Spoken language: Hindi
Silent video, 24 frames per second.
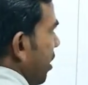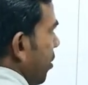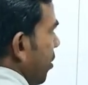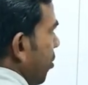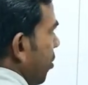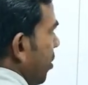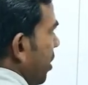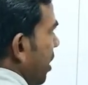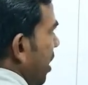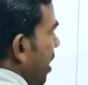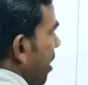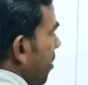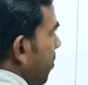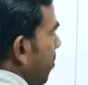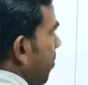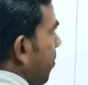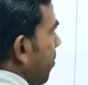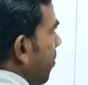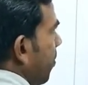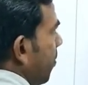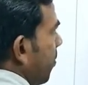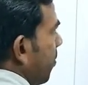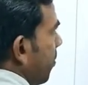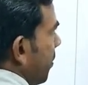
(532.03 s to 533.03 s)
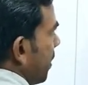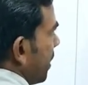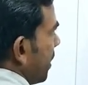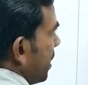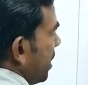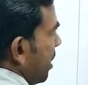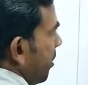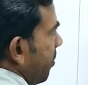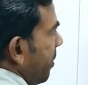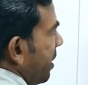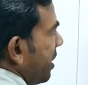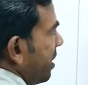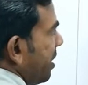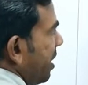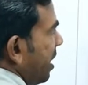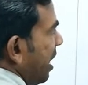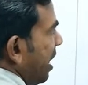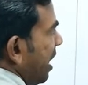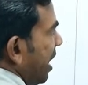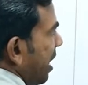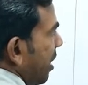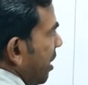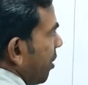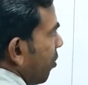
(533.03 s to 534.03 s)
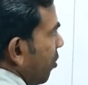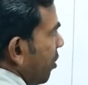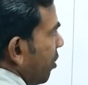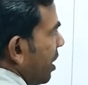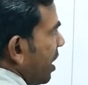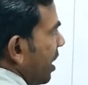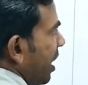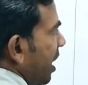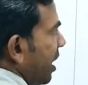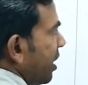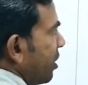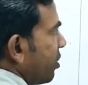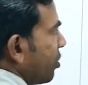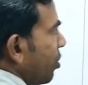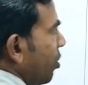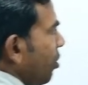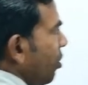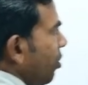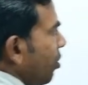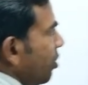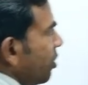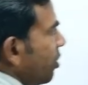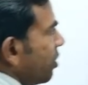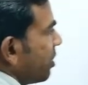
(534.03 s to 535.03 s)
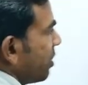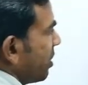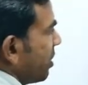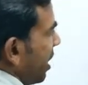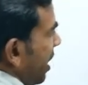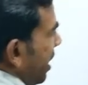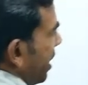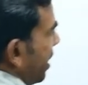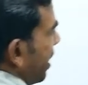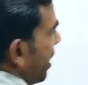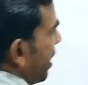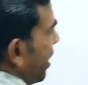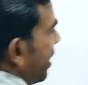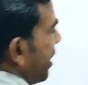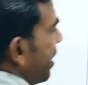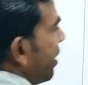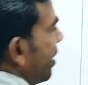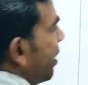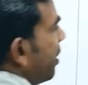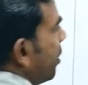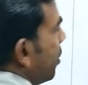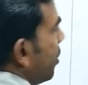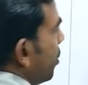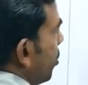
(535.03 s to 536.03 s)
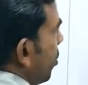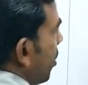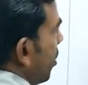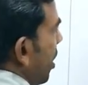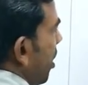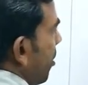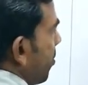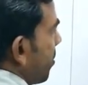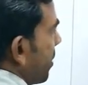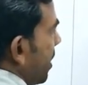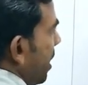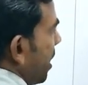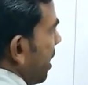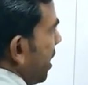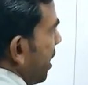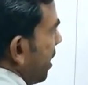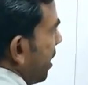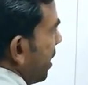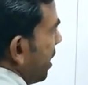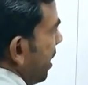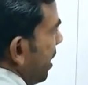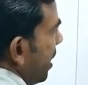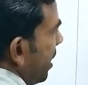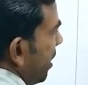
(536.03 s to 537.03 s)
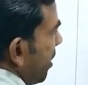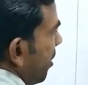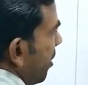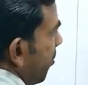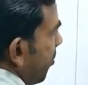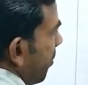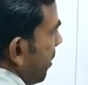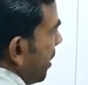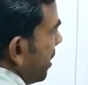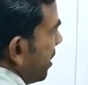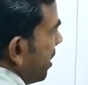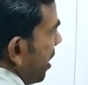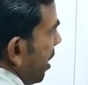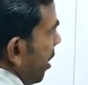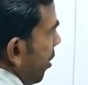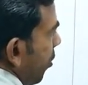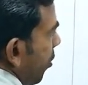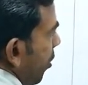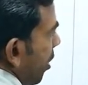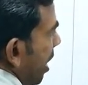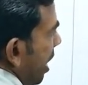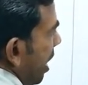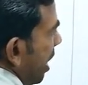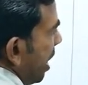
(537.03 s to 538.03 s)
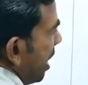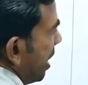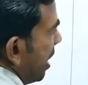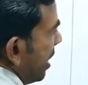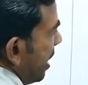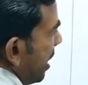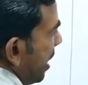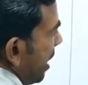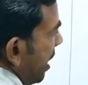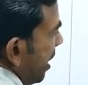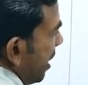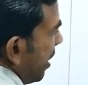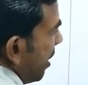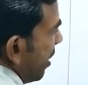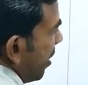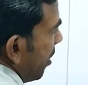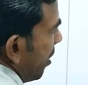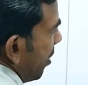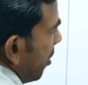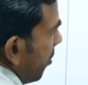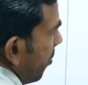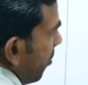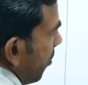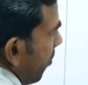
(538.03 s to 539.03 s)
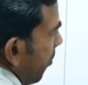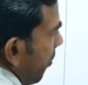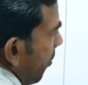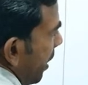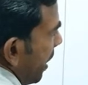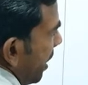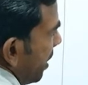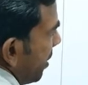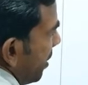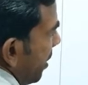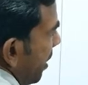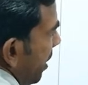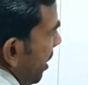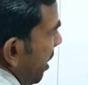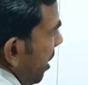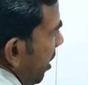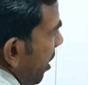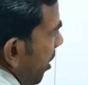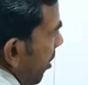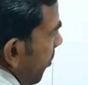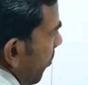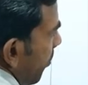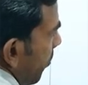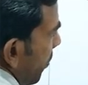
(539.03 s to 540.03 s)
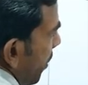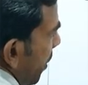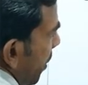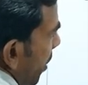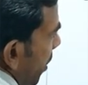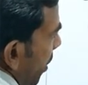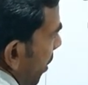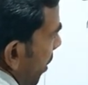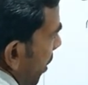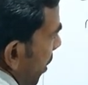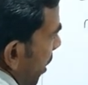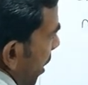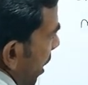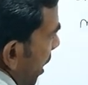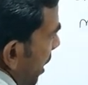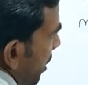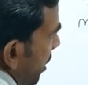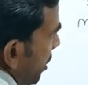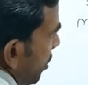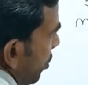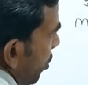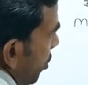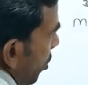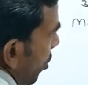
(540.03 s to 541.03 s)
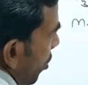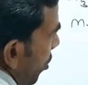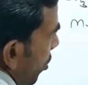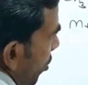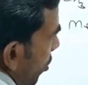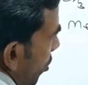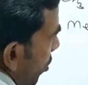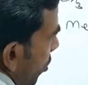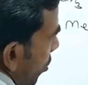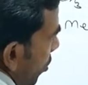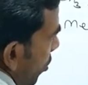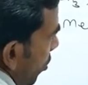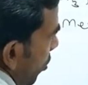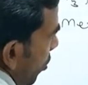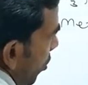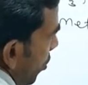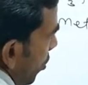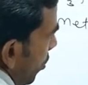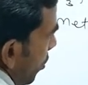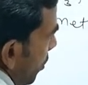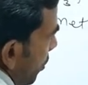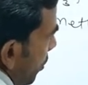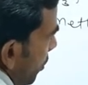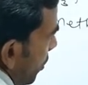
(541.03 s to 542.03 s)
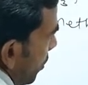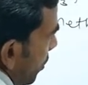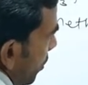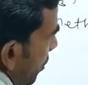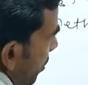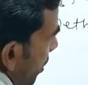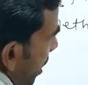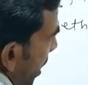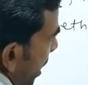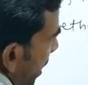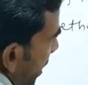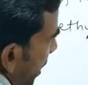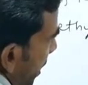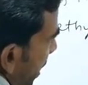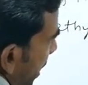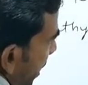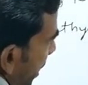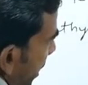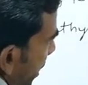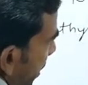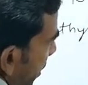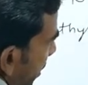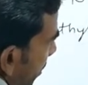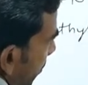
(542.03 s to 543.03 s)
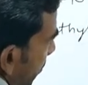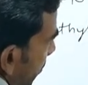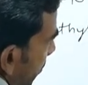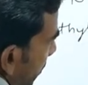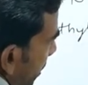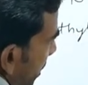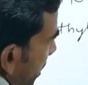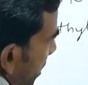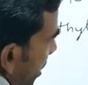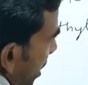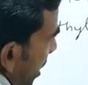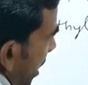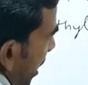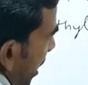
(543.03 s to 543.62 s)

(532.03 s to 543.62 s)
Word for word: लिखोगे आप ये मेथिल है और ये आइसो साइनाइड है तो आप क्या करेंगे मेथिल को अलग लिख देंगे मेथिल आइसोसाइनाइड मेथिल